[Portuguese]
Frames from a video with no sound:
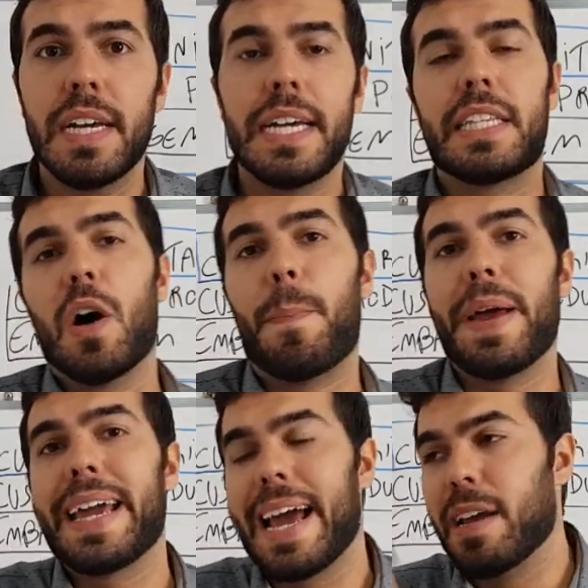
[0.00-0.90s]
então eu
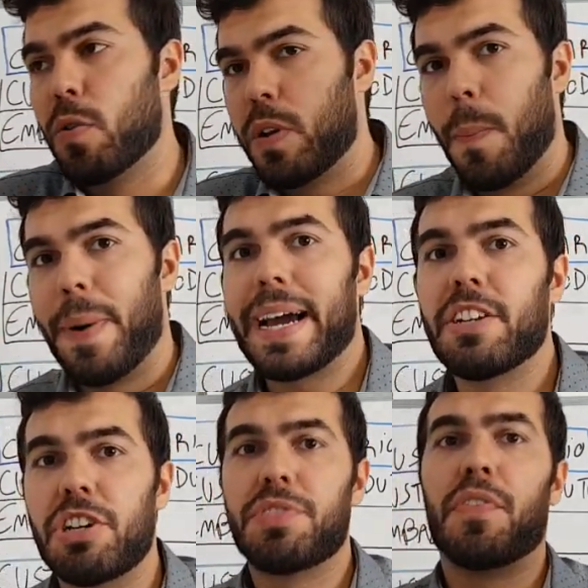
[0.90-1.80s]
peguei o que eu
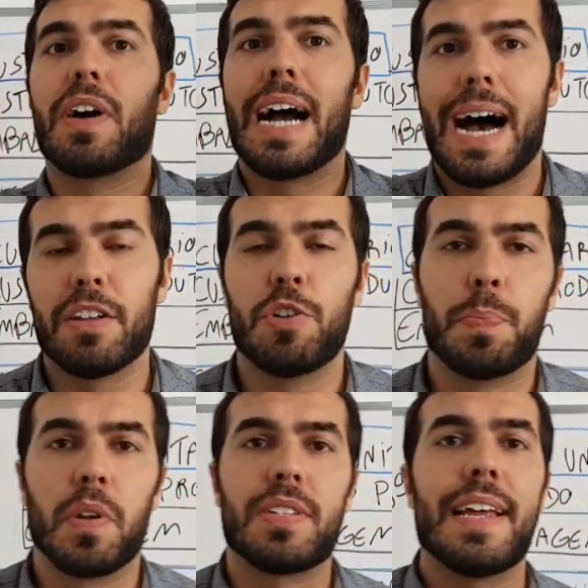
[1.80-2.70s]
paguei de advogado, de
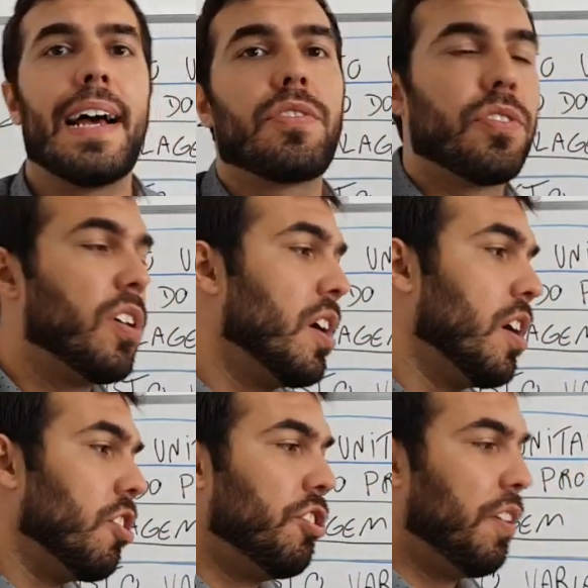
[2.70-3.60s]
processos,
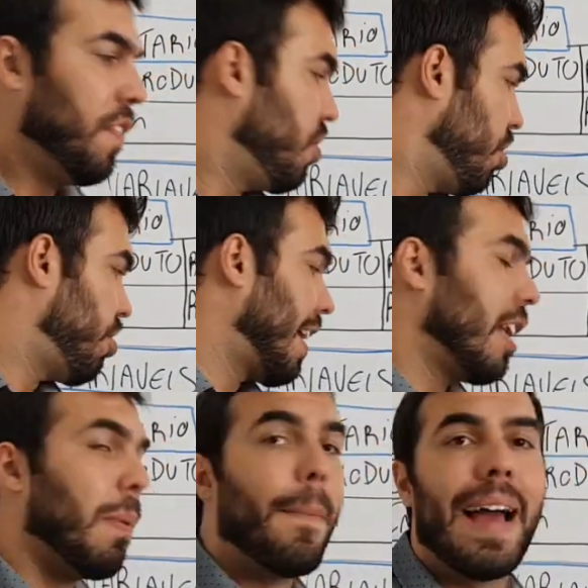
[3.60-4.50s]
dividi e
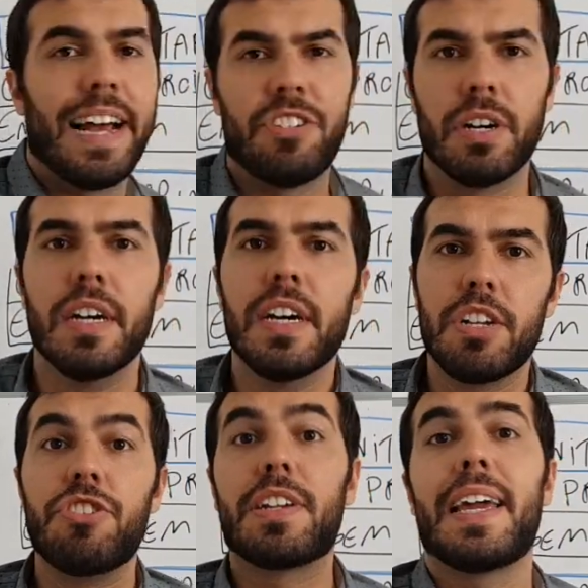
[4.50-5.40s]
cheguei numa média
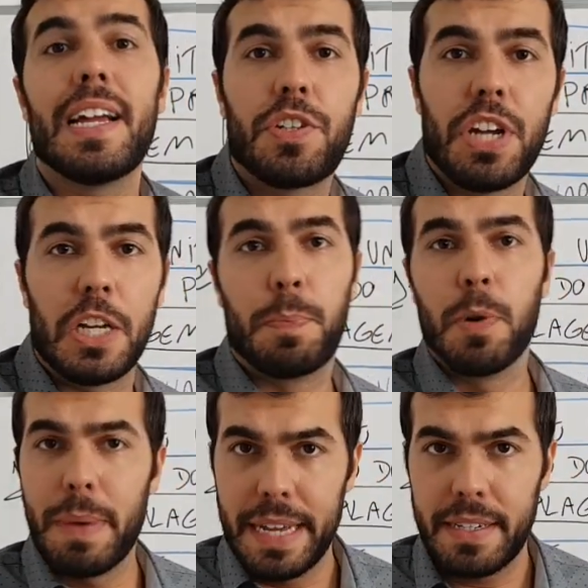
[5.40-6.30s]
de 500 reais
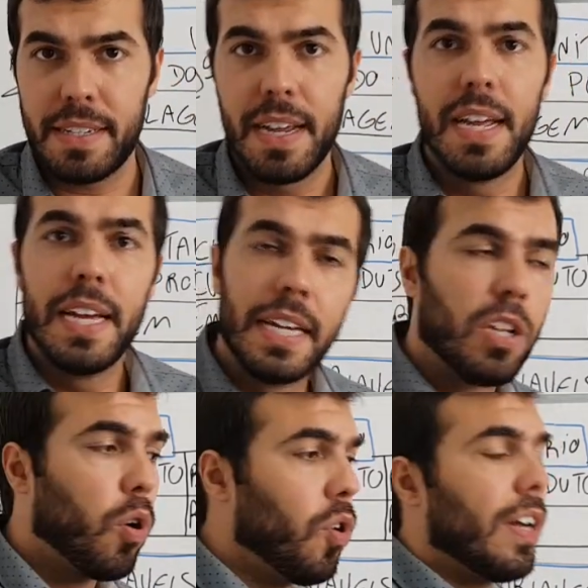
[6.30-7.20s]
por mês.
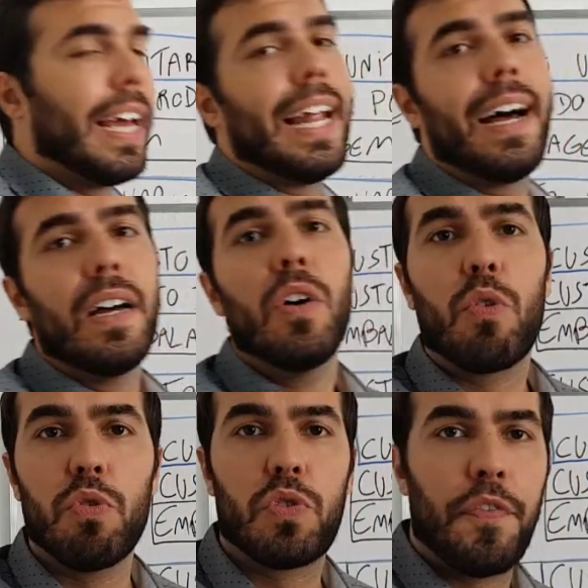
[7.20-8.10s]
Então eu coloquei lá,
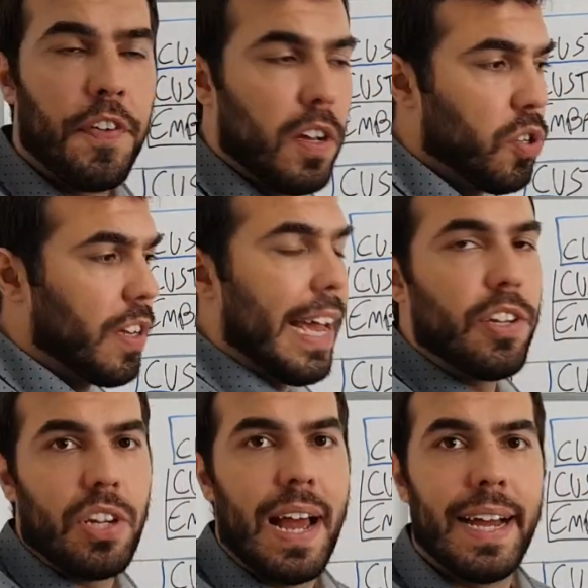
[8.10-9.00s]
custo fixo
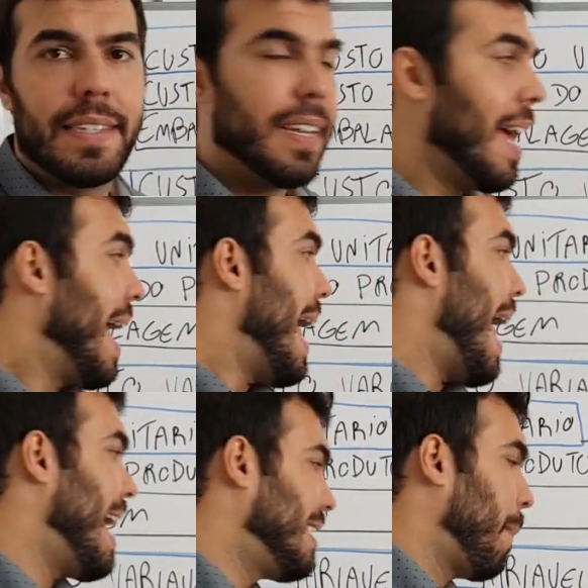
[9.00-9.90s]
500 reais.
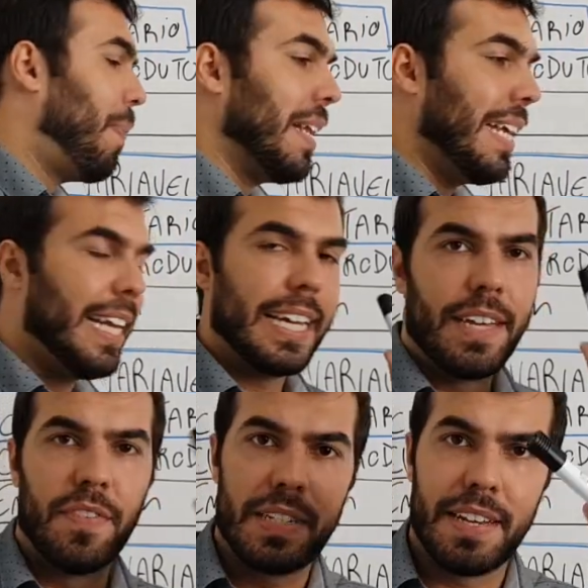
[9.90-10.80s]
Essa planilha
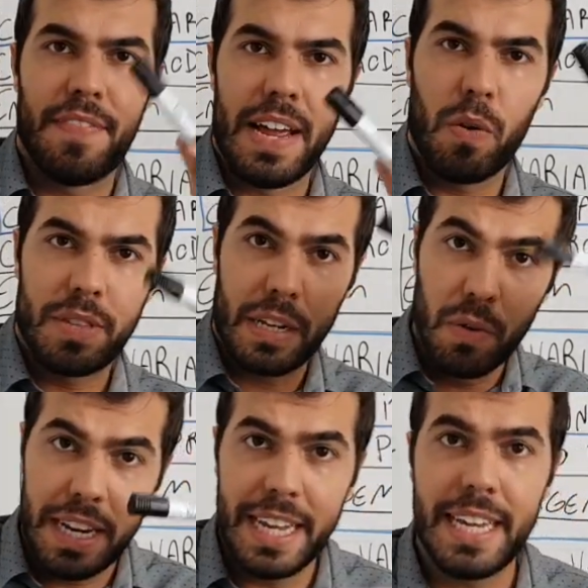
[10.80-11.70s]
que você vai encontrar
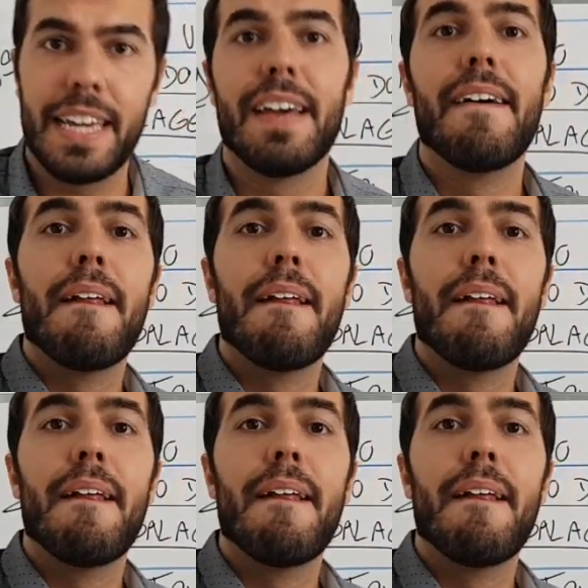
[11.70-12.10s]
no link,